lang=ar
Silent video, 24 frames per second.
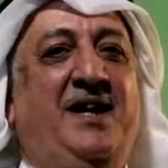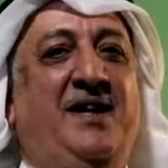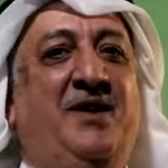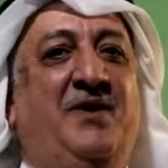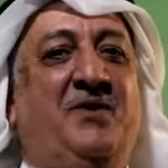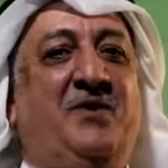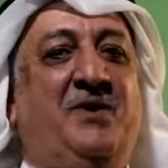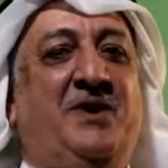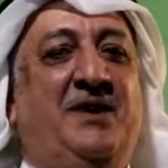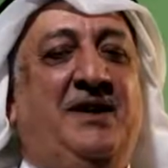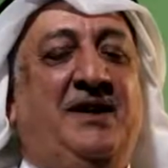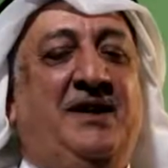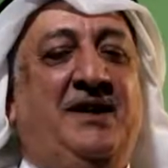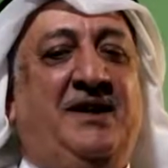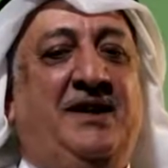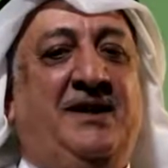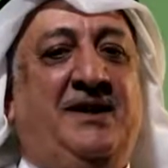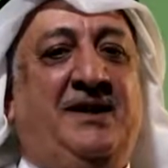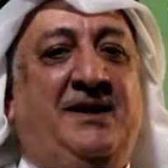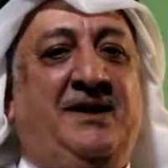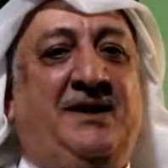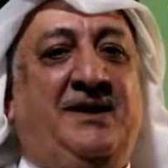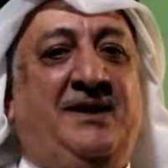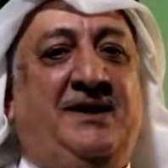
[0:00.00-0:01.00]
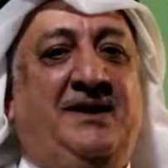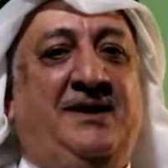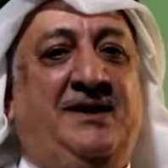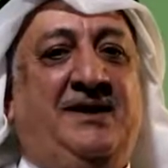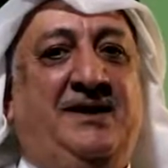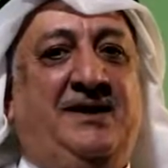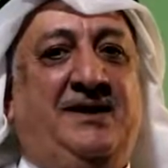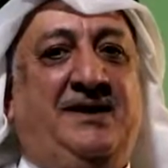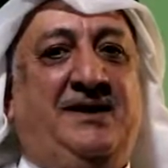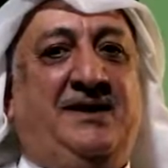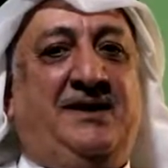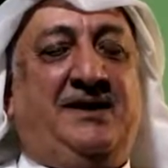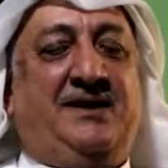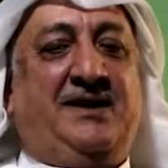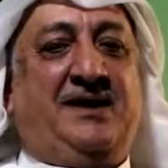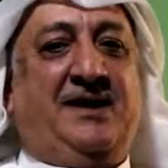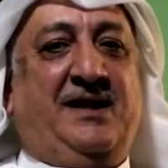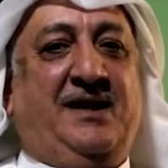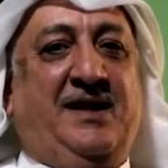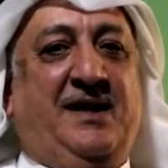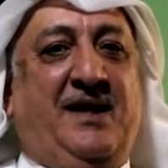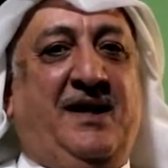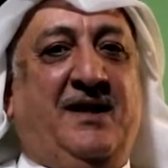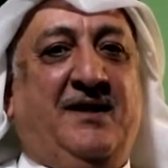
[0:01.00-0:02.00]

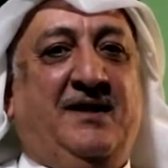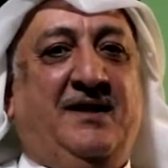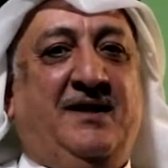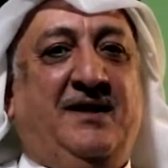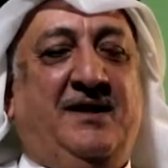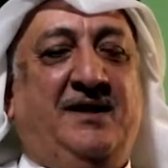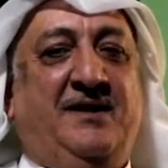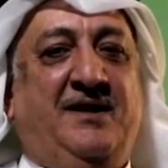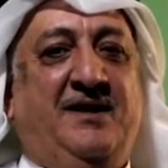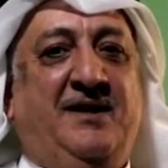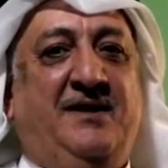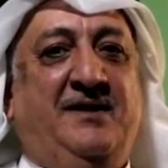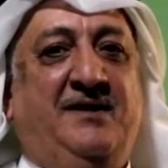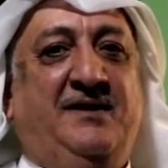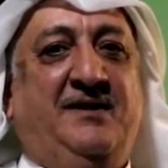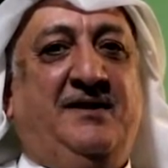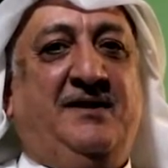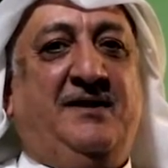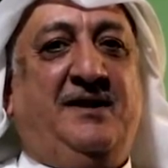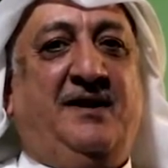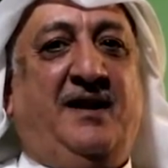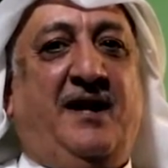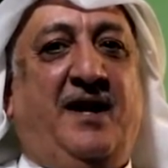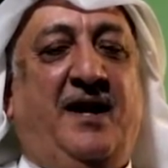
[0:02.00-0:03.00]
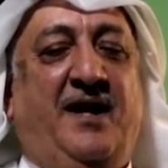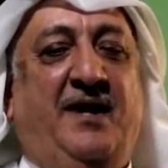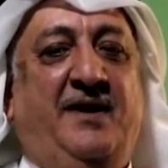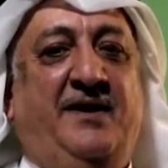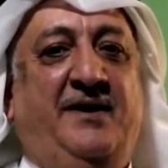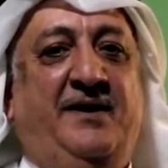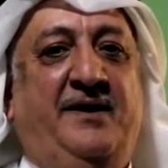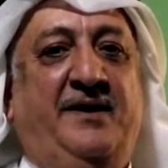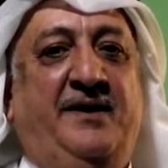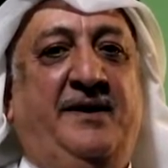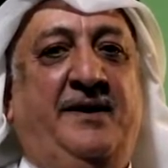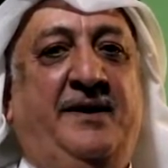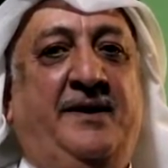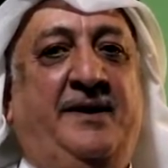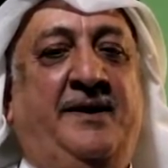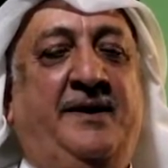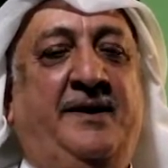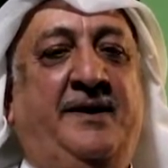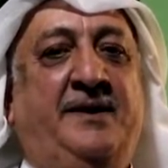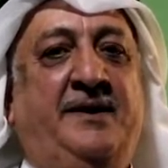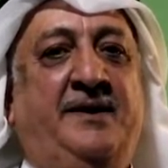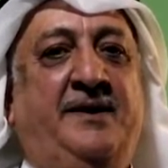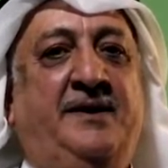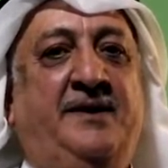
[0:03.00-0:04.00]
وحقيقة كان
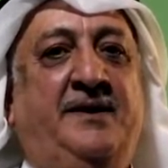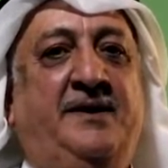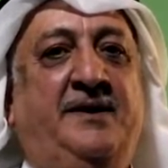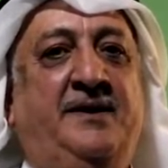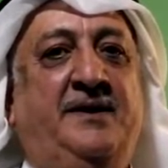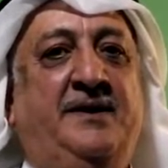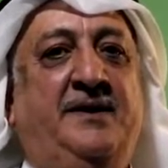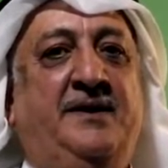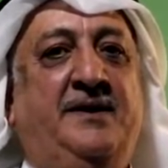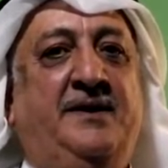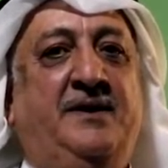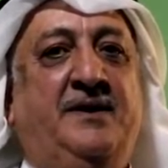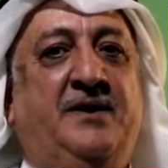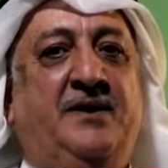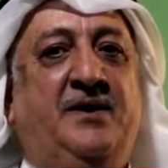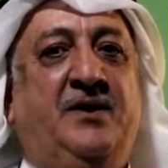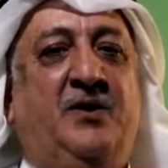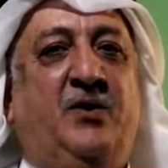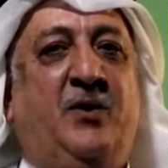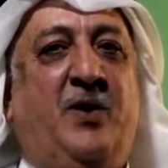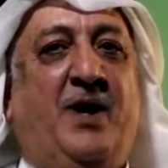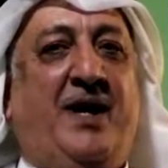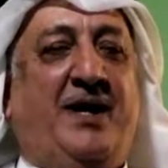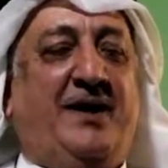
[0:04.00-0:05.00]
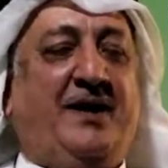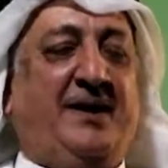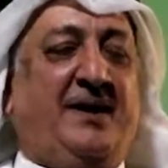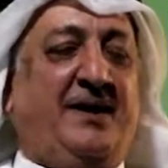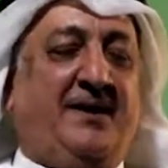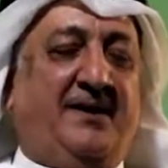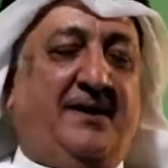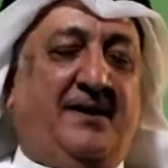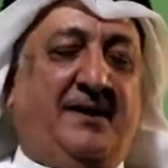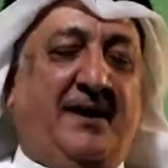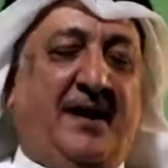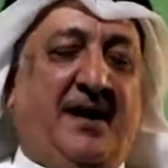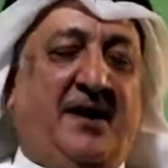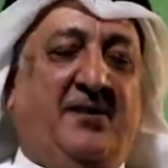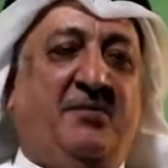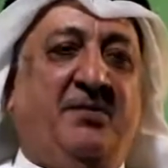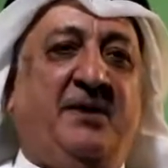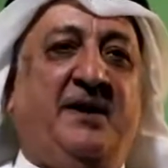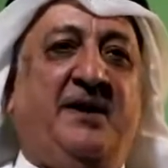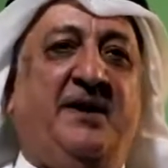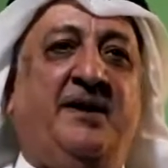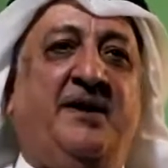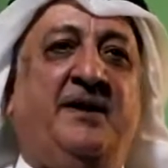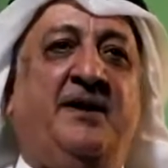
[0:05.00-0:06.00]
آه، اخواني
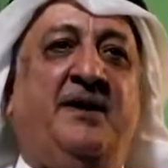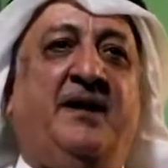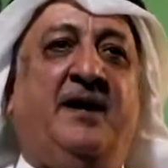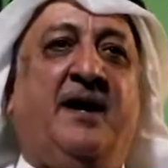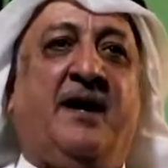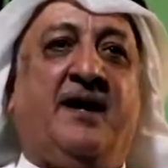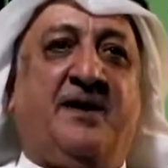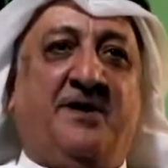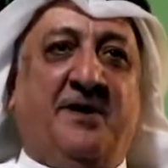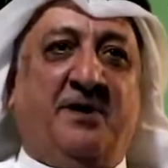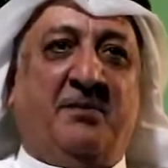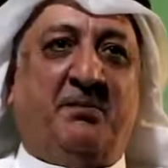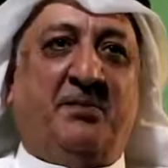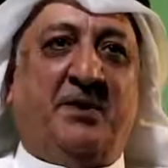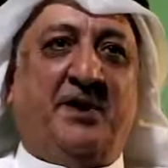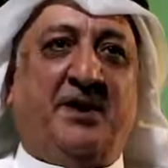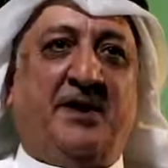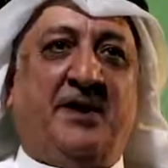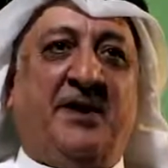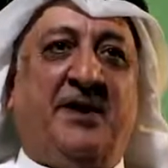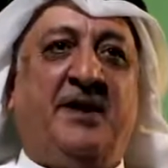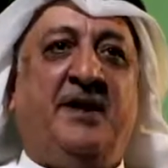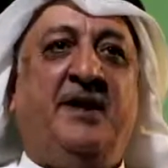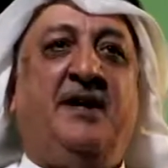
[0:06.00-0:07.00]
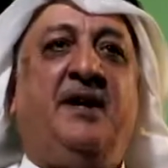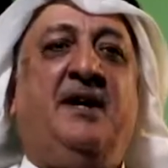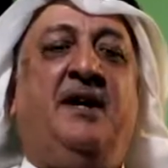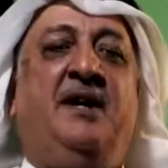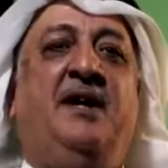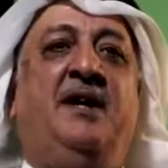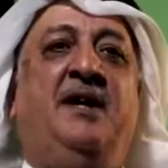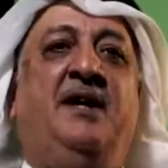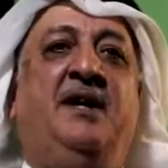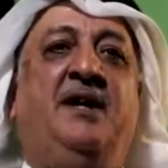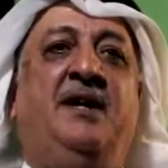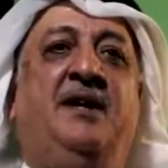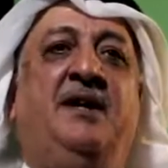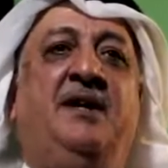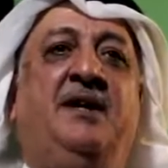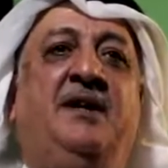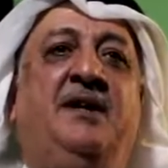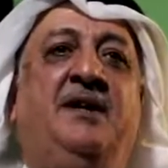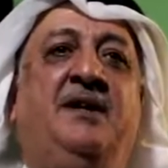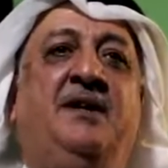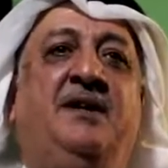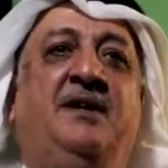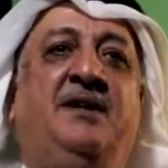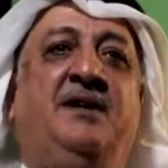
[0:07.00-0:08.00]
اللاعبين اللي اقدم مني
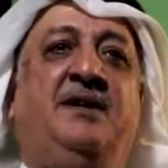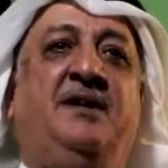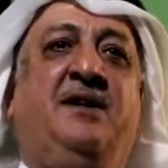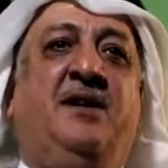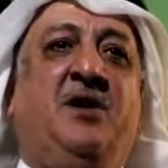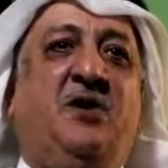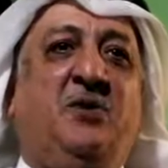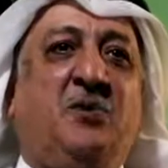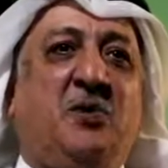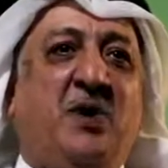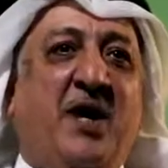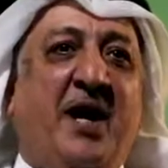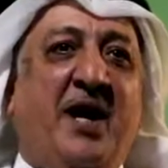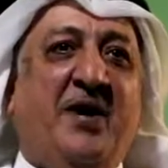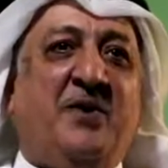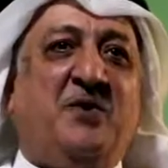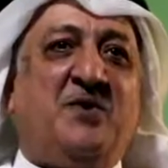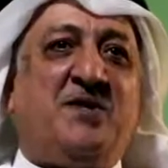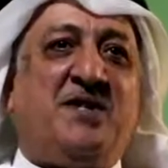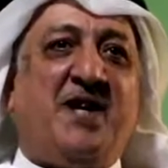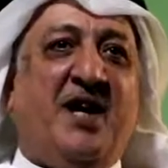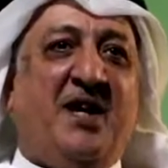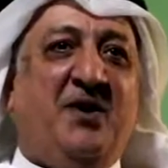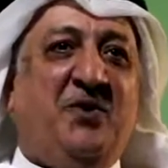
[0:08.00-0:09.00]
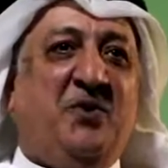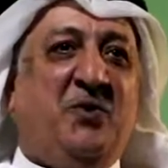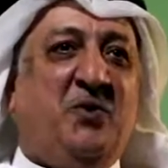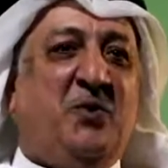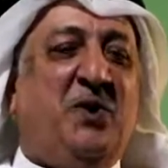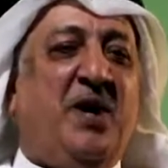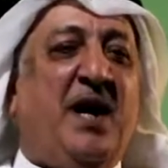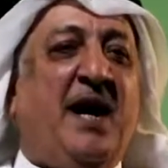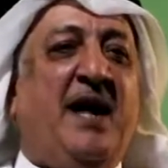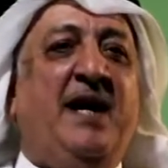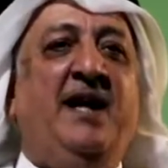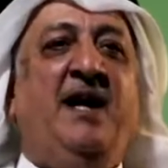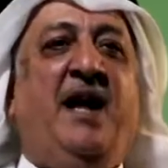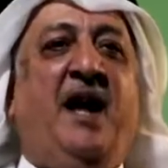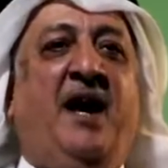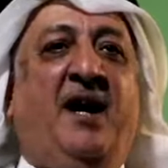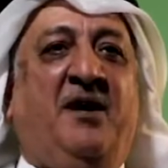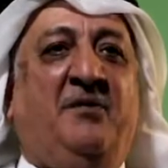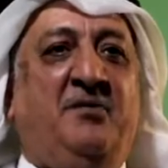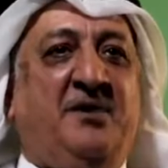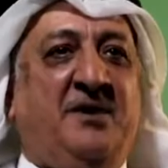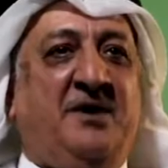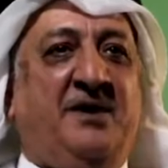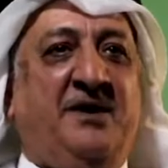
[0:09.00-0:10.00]
كلهم كانوا يساندون اي
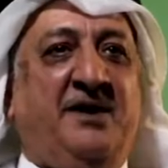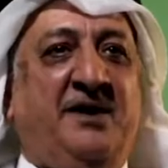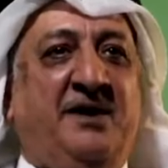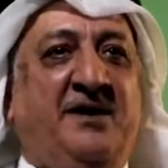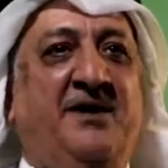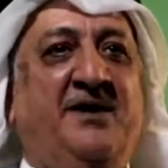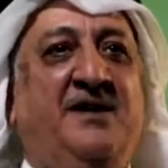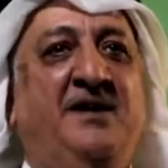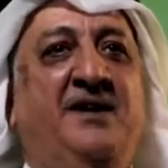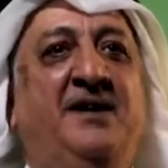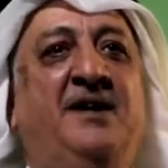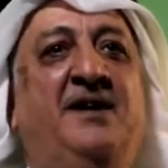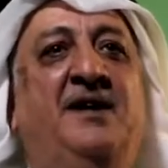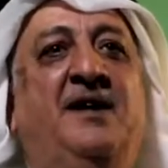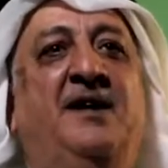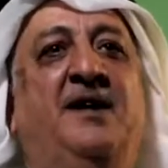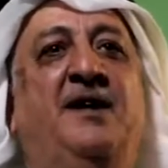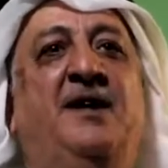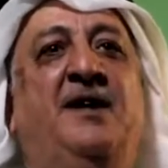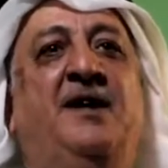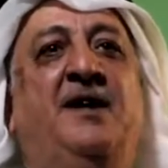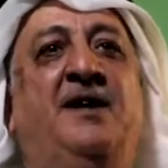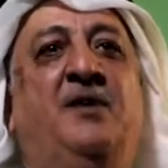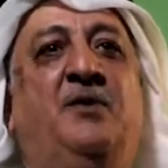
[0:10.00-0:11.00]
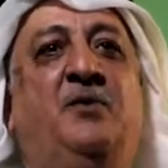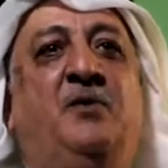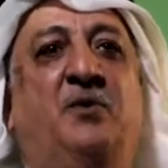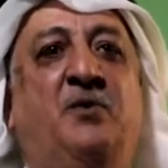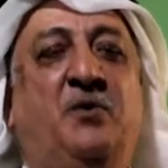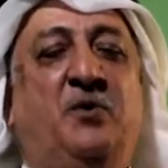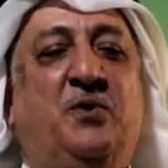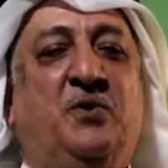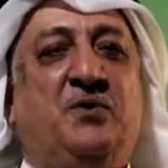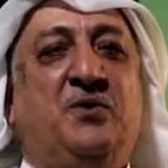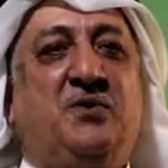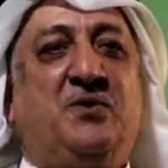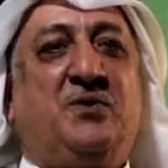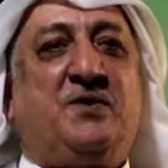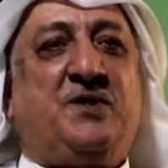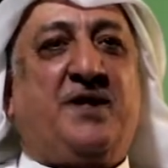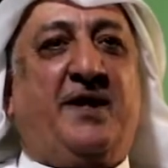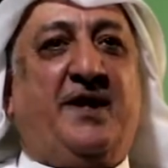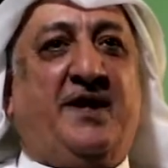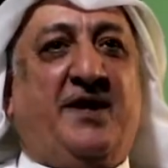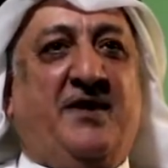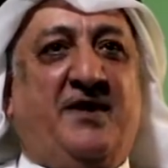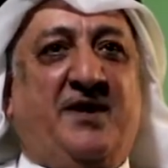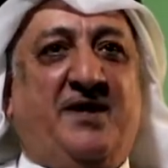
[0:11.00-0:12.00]
لاعب جديد وخصوصا
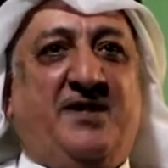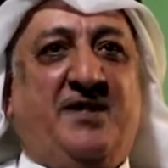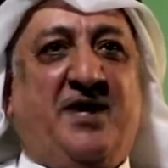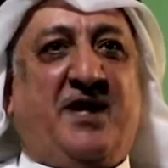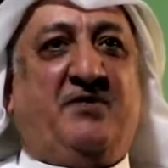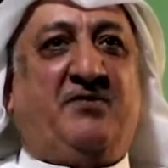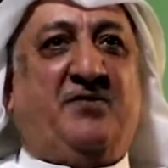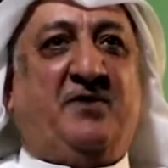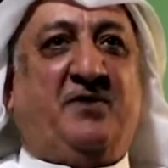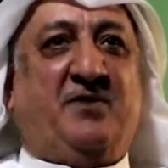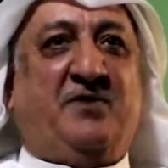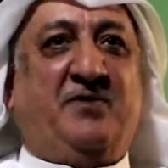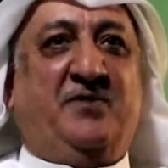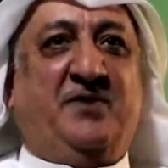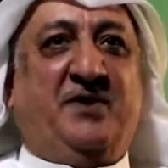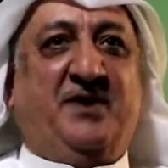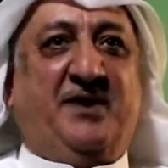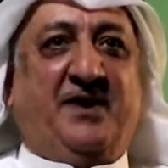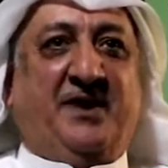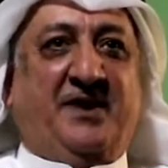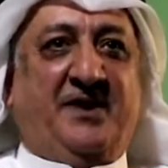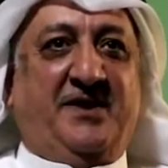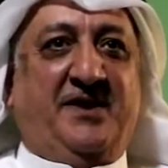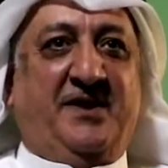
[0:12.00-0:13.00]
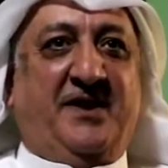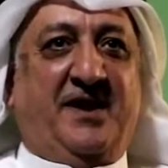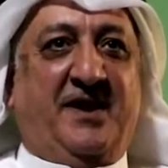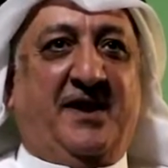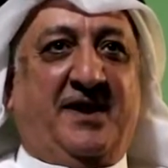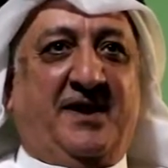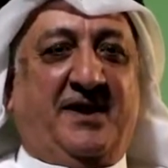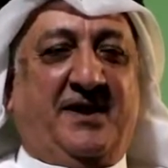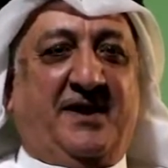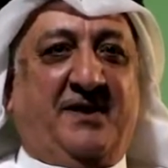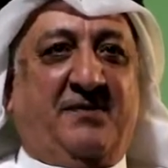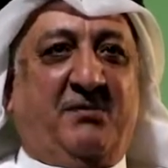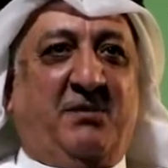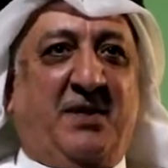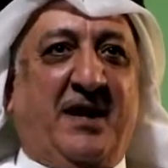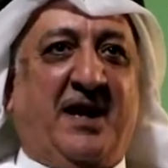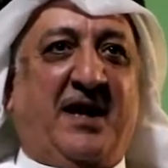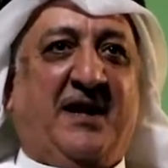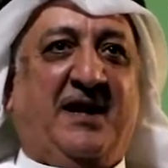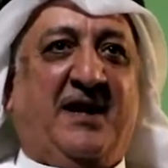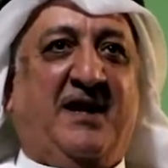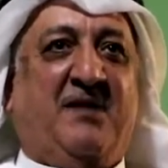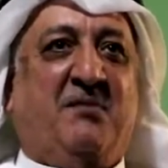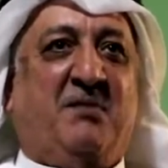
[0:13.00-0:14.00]
اذا شافوا في عنده
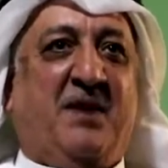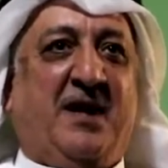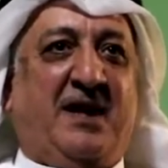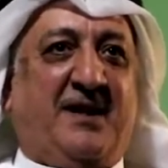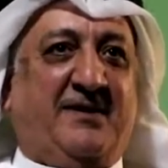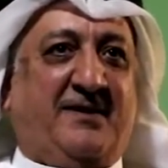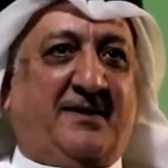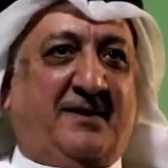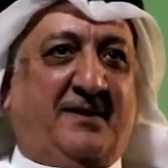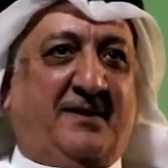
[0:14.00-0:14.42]
الملكه مالت